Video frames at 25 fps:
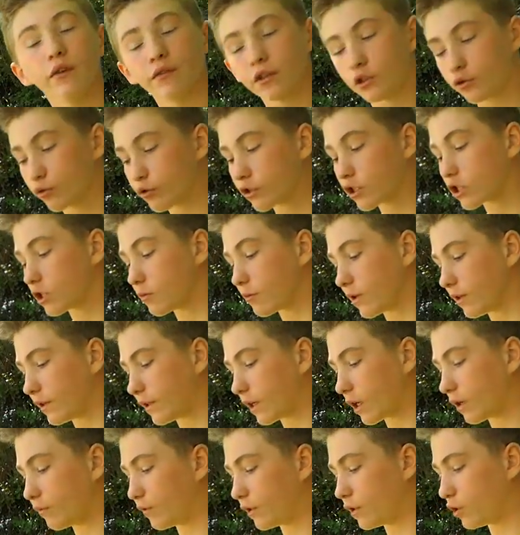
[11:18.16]
avec tout ce qui est
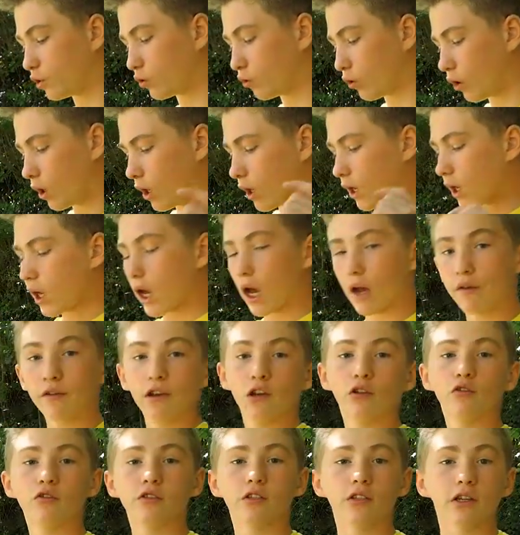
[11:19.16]
matériel vidéo,
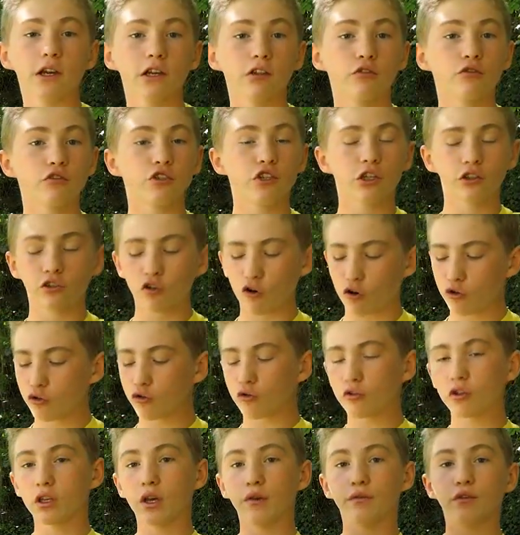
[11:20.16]
avec le sac de chez
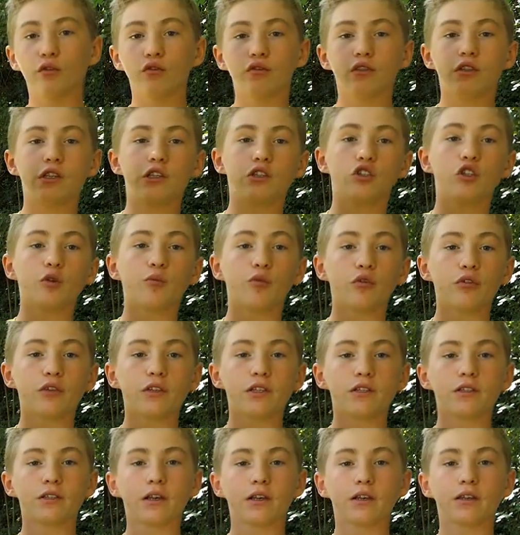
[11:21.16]
Torion, il y avait aussi ce
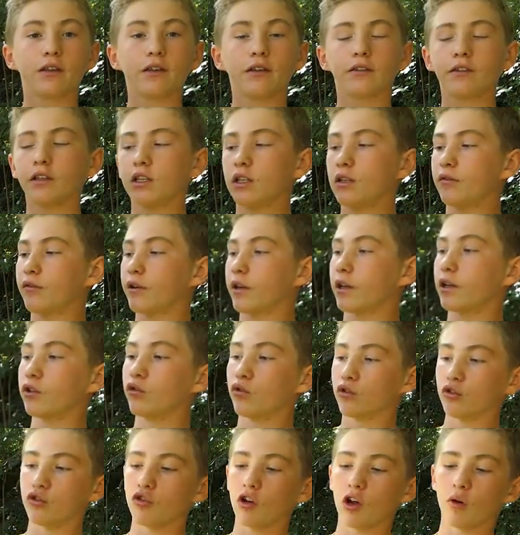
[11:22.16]
petit sac qui était livré,
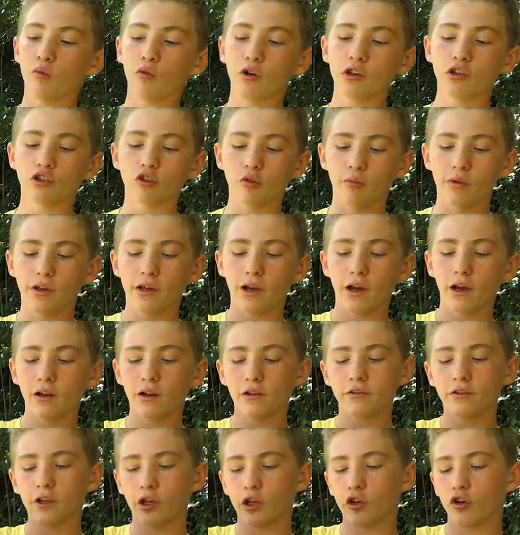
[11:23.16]
donc normalement il se met à
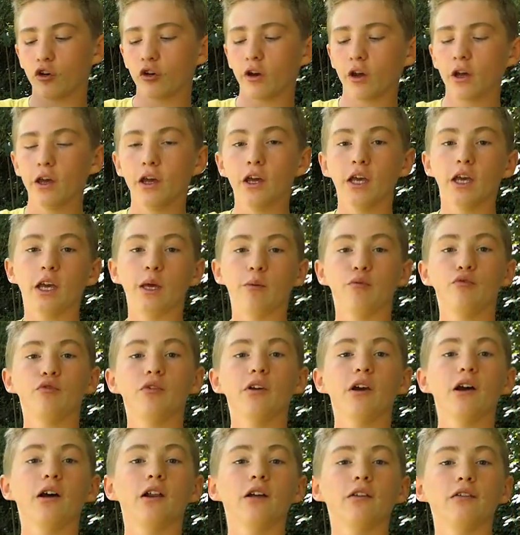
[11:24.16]
l'intérieur. Et
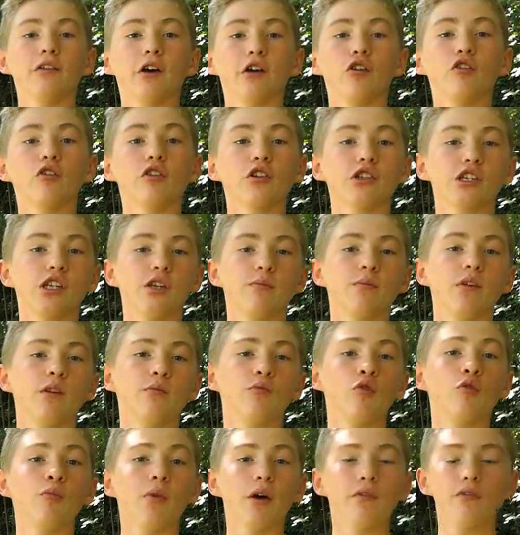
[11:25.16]
puis à l'intérieur, j'ai mis
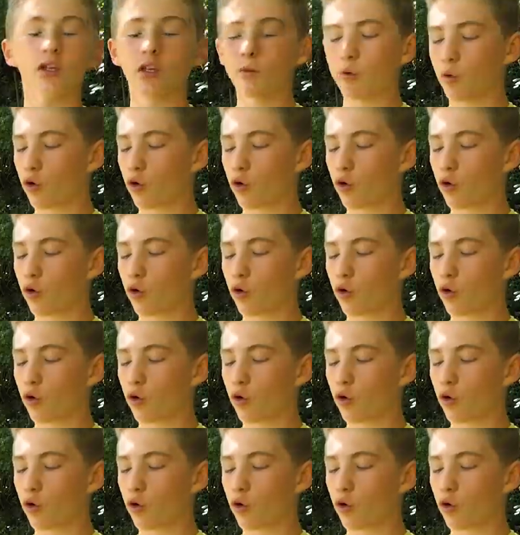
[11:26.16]
mon Mavic